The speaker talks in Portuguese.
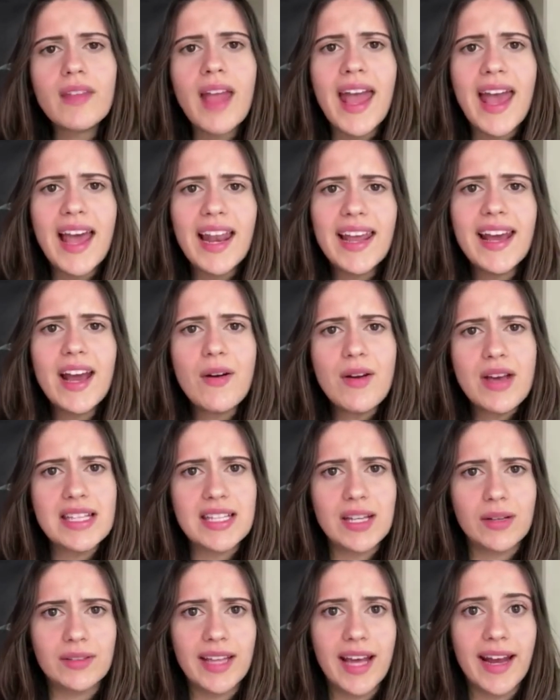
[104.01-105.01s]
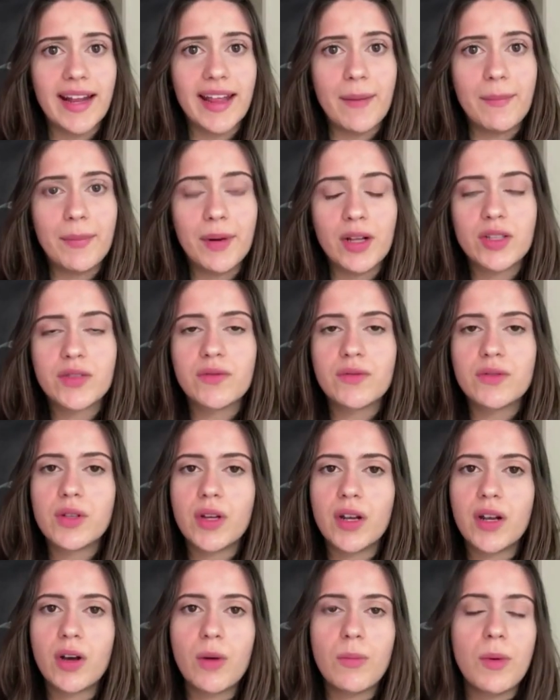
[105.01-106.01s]
É legal ressaltar que a Protos
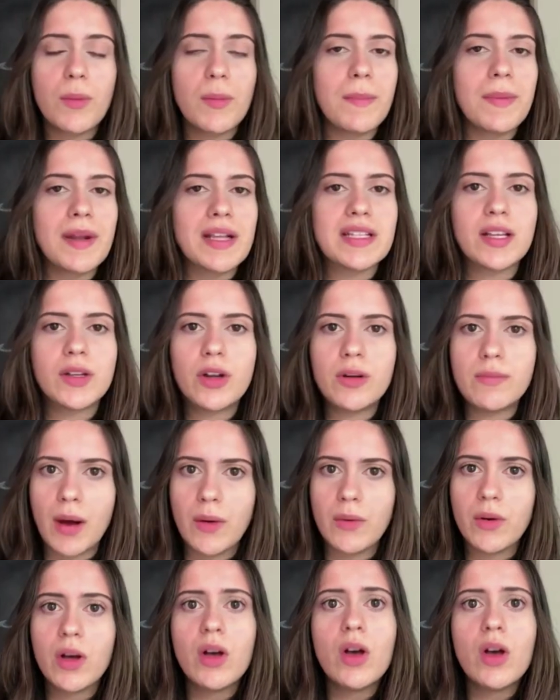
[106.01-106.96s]
funciona como uma empresa normal,